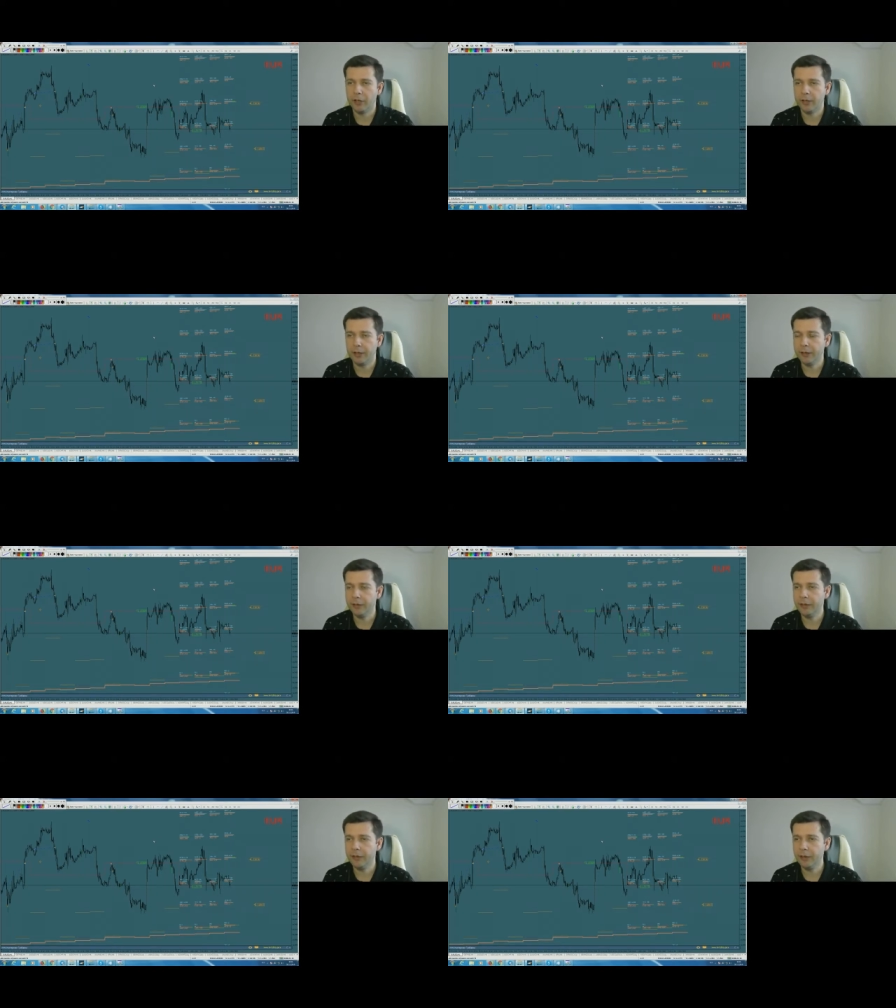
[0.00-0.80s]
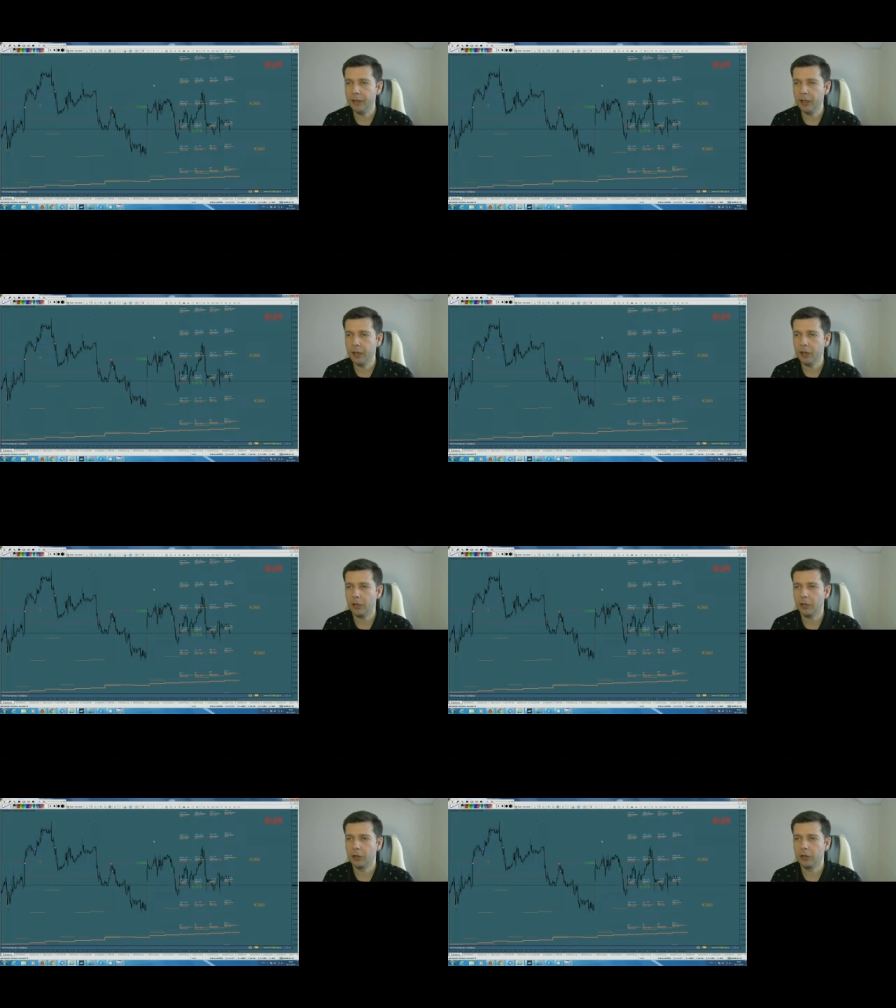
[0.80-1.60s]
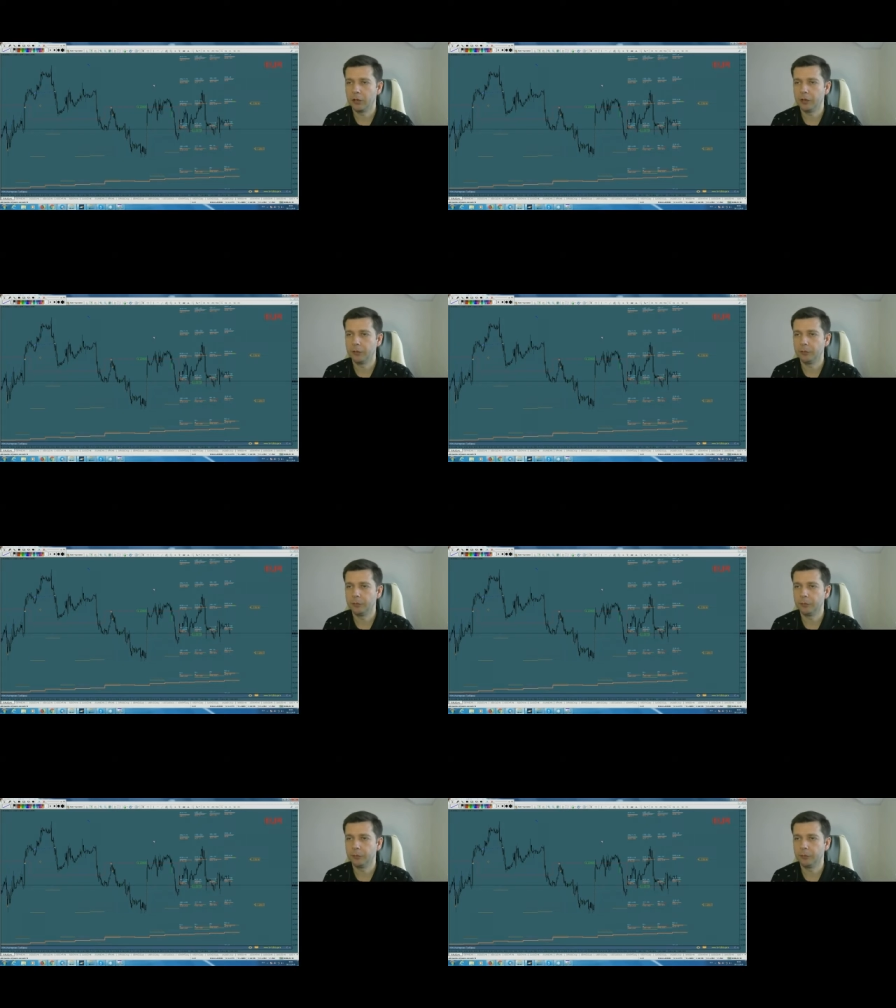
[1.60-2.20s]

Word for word: Следовательно, а,